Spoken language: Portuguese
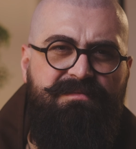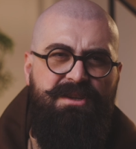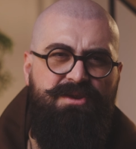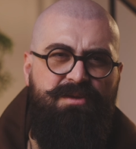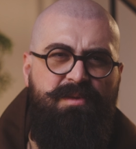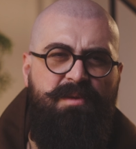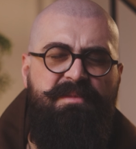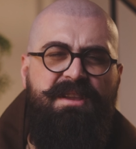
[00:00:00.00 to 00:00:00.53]

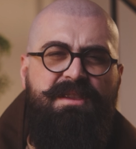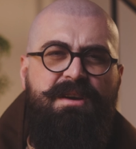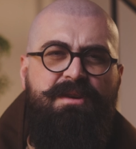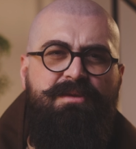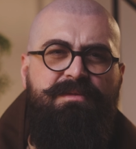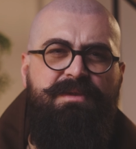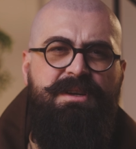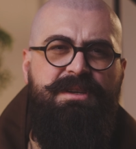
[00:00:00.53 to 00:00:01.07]
Isso é o momento da
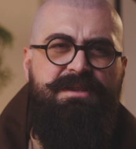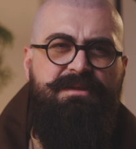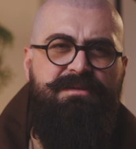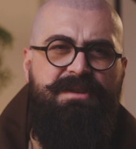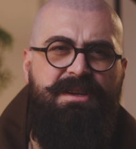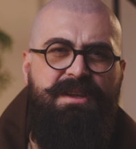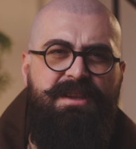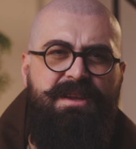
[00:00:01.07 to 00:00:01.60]
conversão
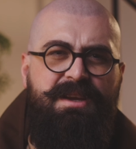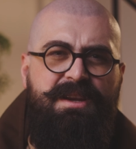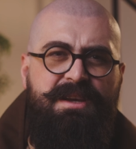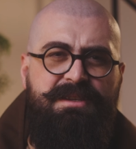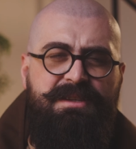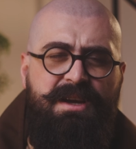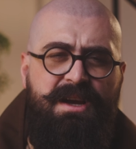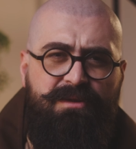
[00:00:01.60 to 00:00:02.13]
de Santa
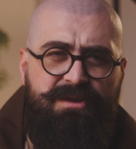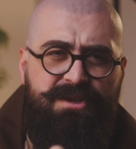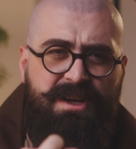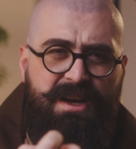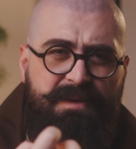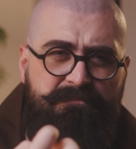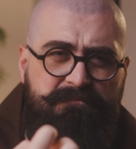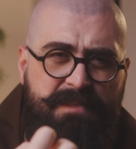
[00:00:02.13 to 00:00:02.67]
Teresa, onde
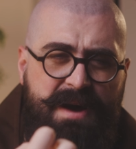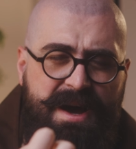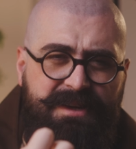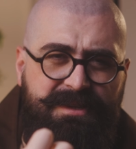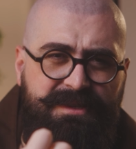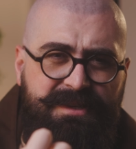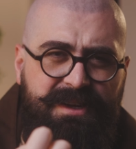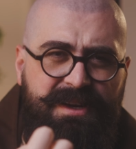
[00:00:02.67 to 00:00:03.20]
ela
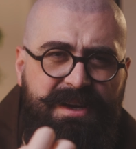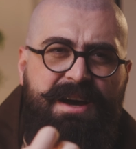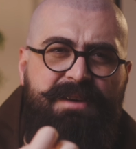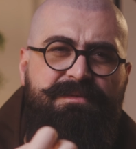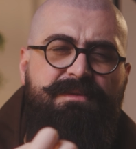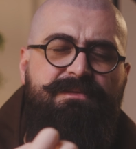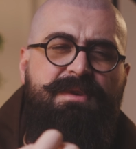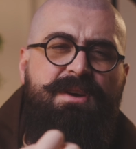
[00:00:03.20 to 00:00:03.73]
passa a
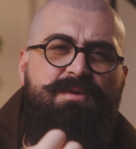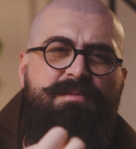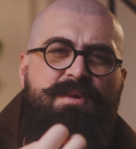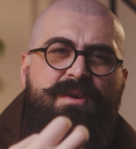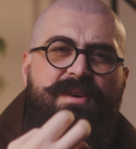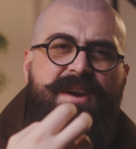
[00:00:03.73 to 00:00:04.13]
viver uma